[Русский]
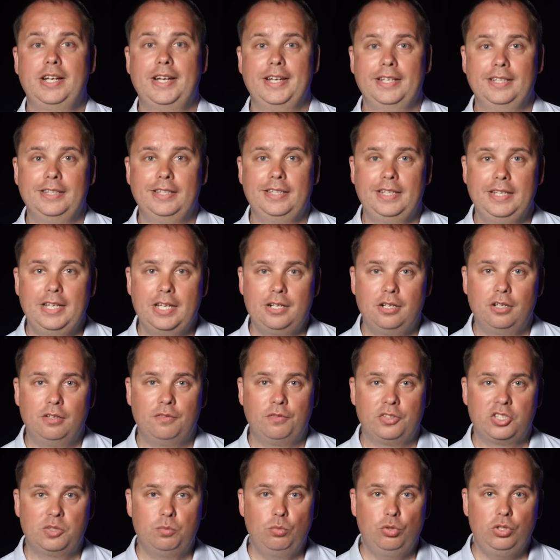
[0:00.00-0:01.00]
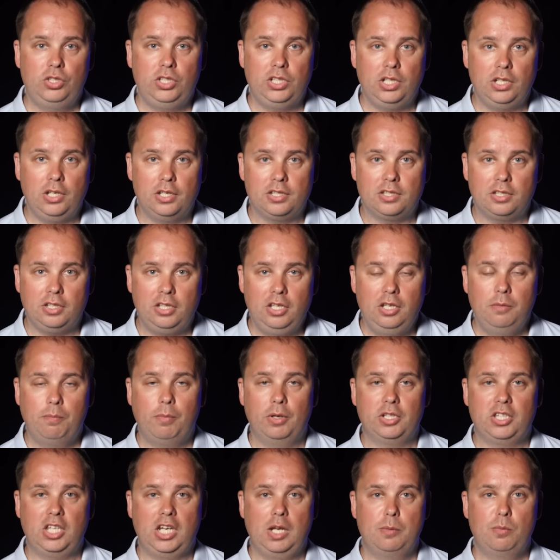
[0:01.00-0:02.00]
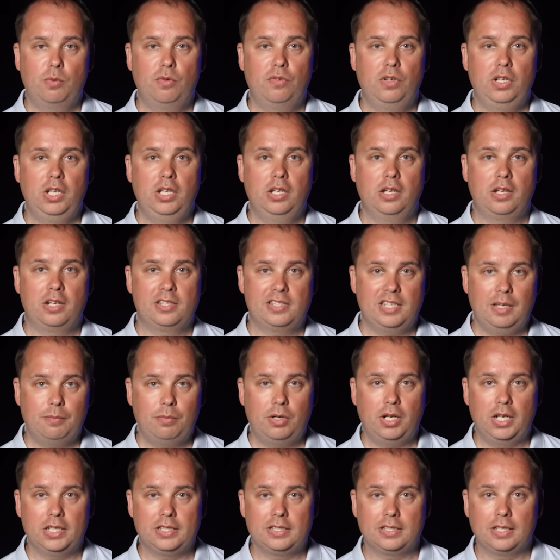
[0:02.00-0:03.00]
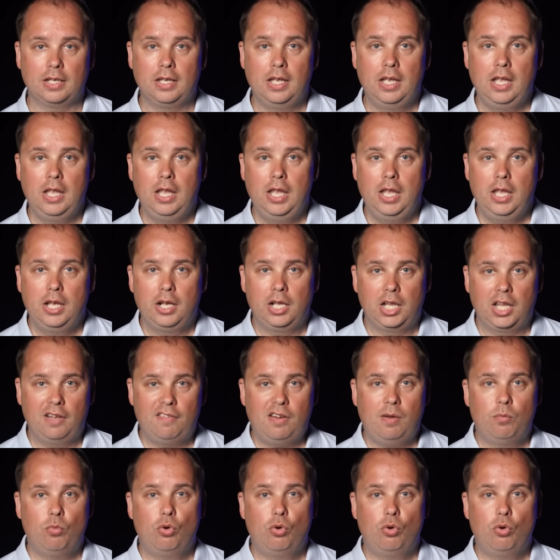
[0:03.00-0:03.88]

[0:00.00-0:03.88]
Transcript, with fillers: КНДР, возмутились и потребовали разобраться. Глава